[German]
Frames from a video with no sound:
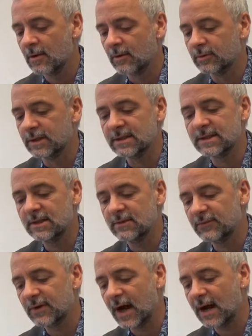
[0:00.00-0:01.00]
Und da ist ja die
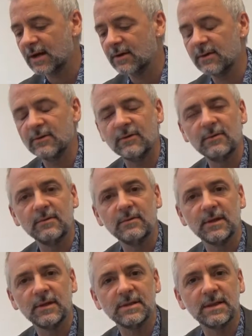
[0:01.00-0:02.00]
Frage, das